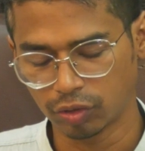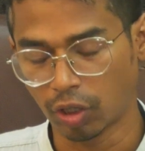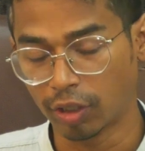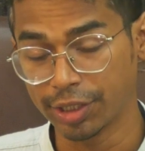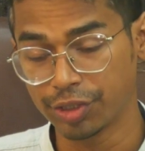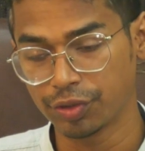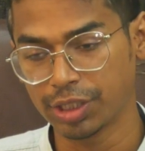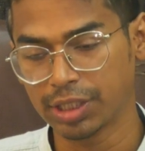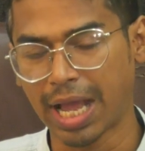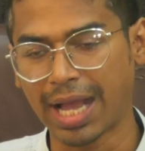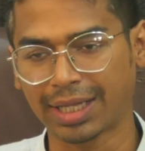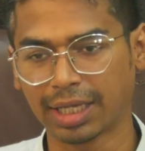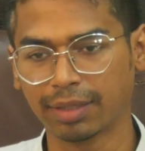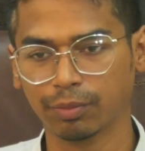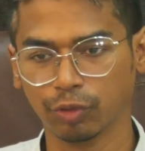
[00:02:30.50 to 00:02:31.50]
ধরেন যদি
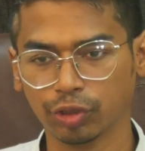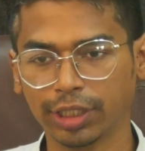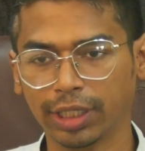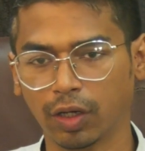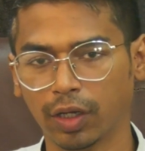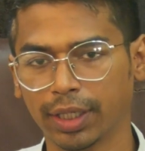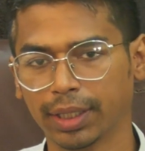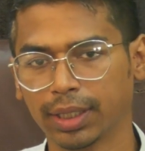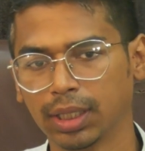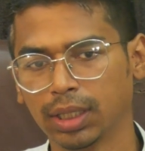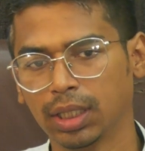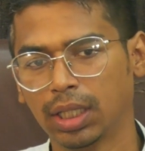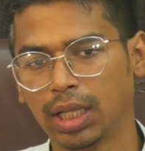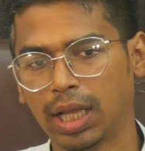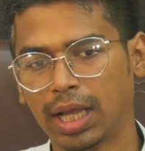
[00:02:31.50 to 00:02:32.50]
ঢাকার মধ্যে হয়
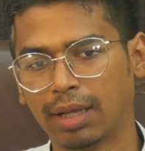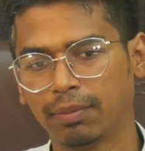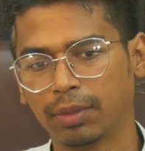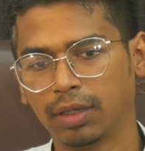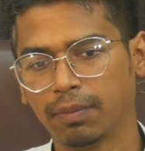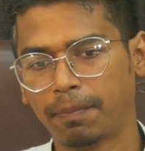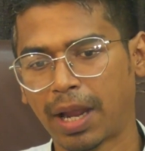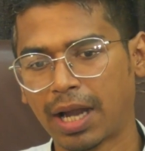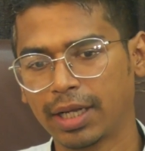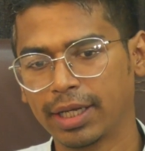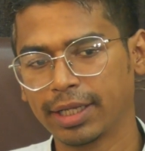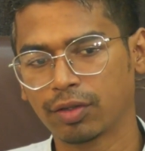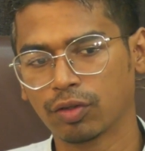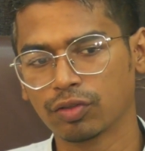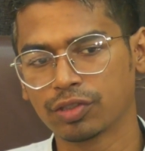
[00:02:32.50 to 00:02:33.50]
আমরা পার
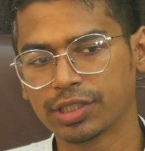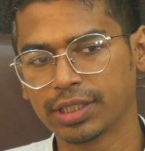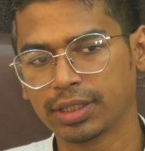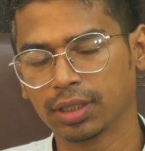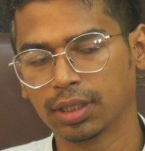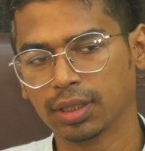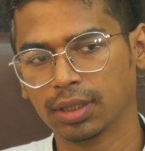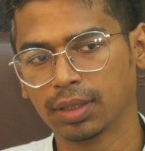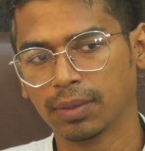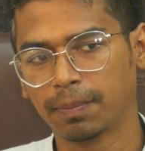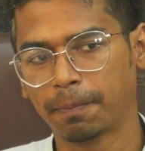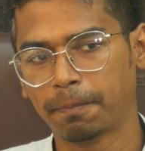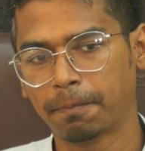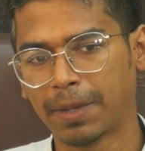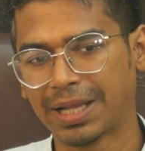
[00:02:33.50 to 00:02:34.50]
ডে কস্টিং
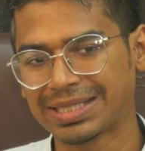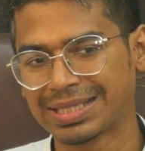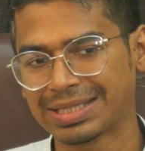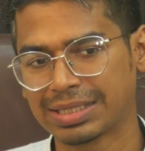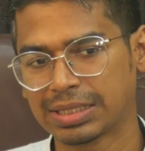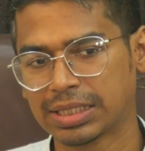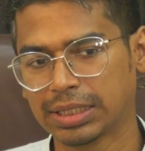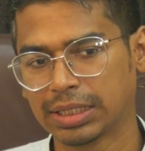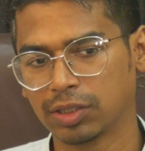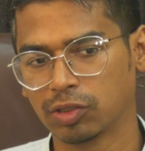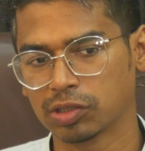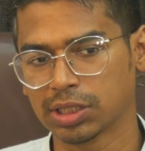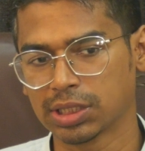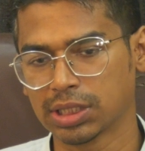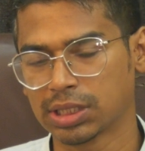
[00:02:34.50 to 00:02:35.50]
পাঁচ হাজার থেকে
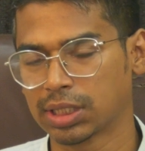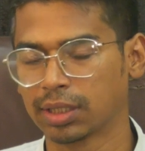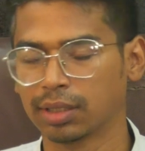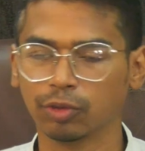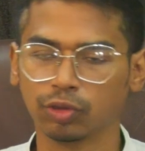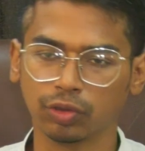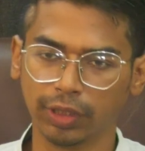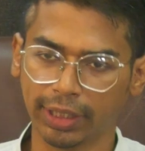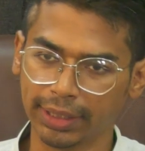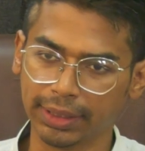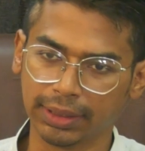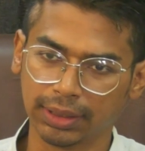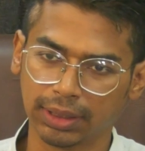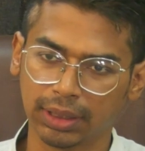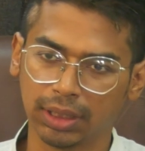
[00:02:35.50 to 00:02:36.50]
দশ হাজার টাকার মতো নেই
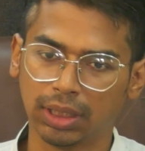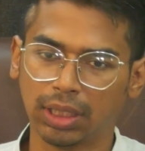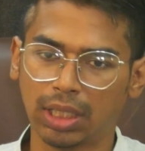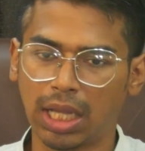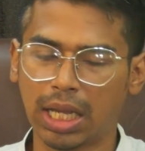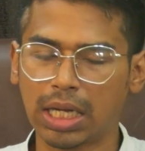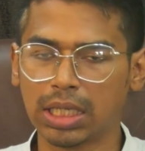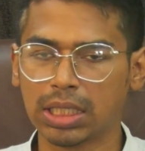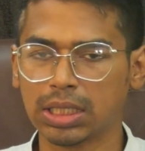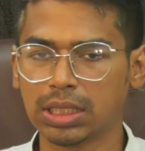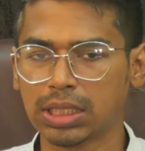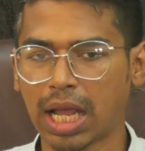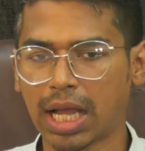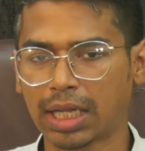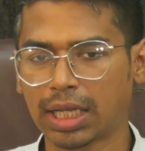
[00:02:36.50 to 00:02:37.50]
আর
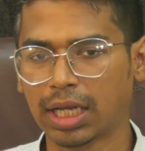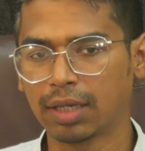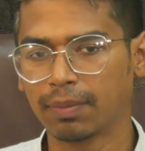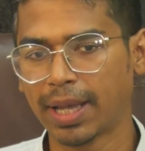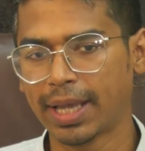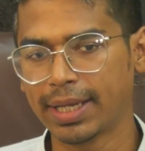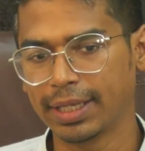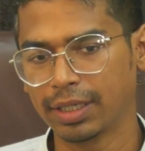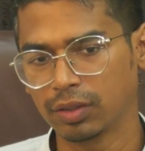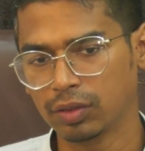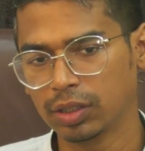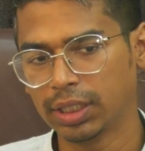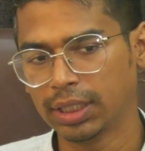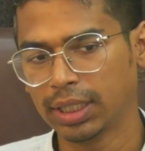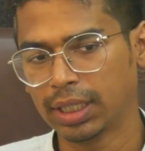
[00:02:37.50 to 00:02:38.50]
ঢাকার বাইরে
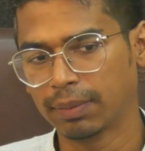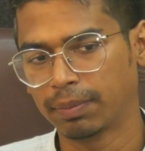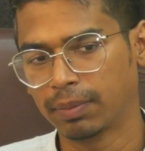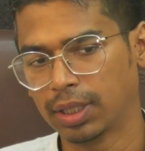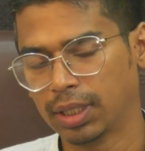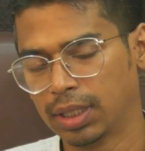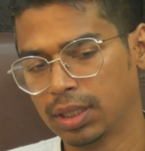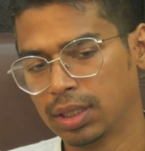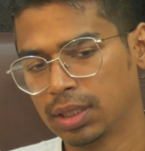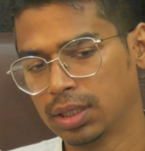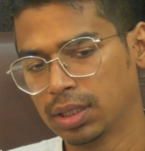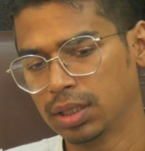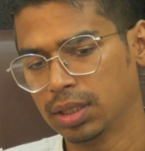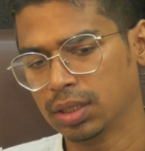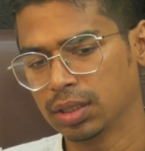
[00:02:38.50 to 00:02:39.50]
হলে আপনার
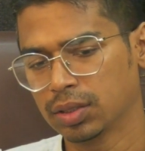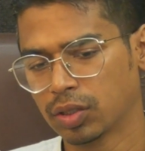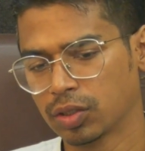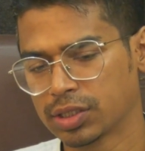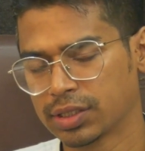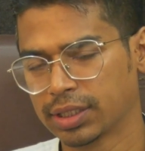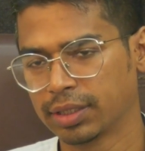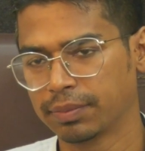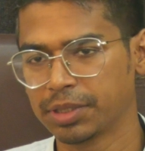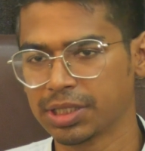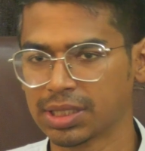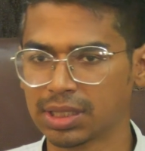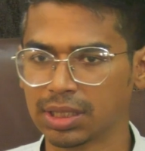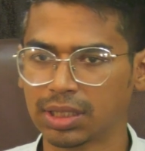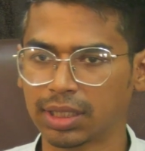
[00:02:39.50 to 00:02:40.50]
দশ থেকে বিশ
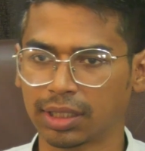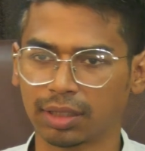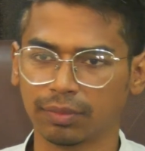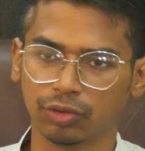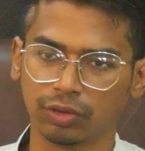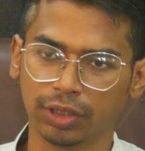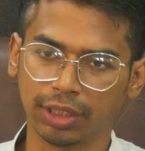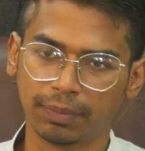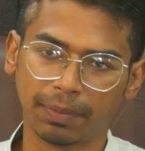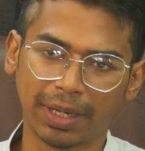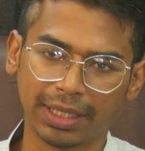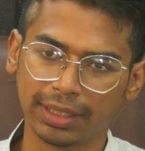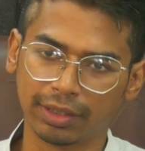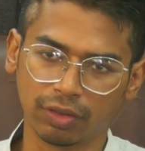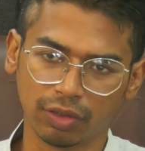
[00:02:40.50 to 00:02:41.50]
হাজার টাকার মতো নেই
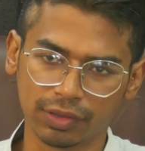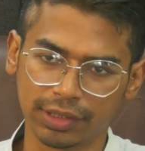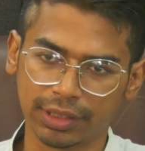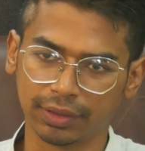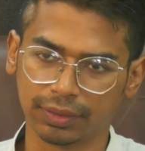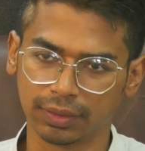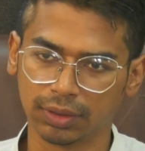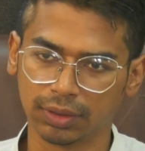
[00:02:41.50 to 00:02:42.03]
পার ডে কস্টিং